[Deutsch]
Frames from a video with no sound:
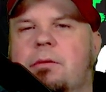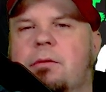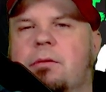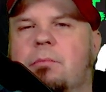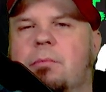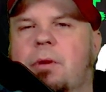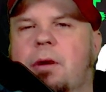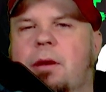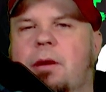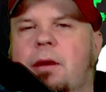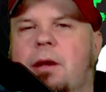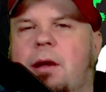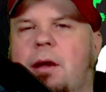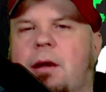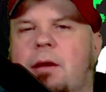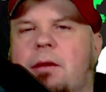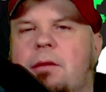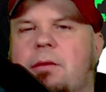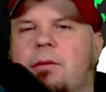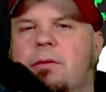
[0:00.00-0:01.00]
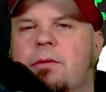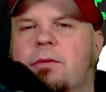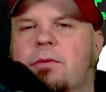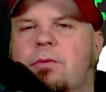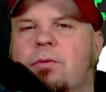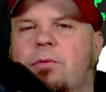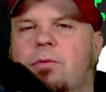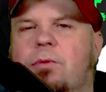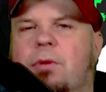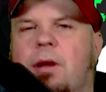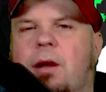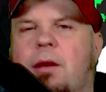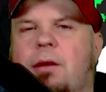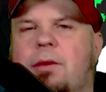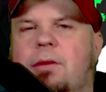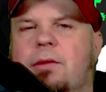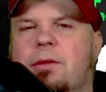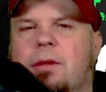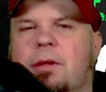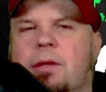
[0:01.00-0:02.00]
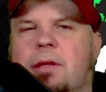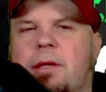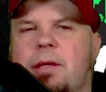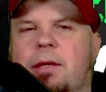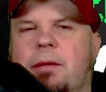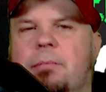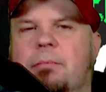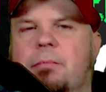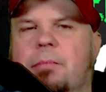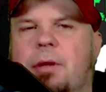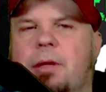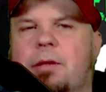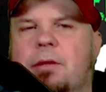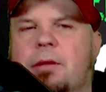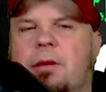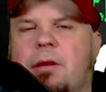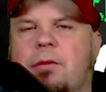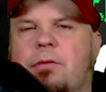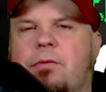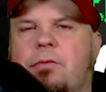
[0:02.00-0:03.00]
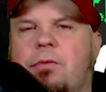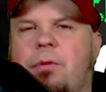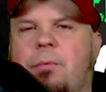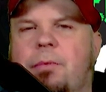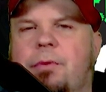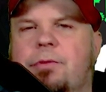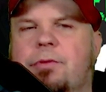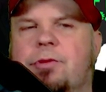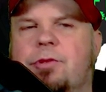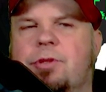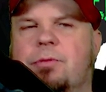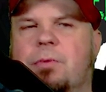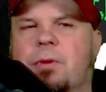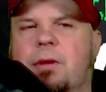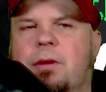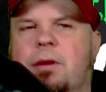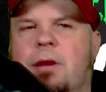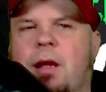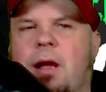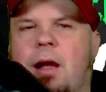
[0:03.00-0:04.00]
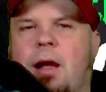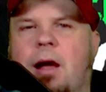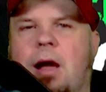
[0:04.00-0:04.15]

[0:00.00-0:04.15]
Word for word: meiner Erachtens so gar nicht gegeben bei Transformers G1.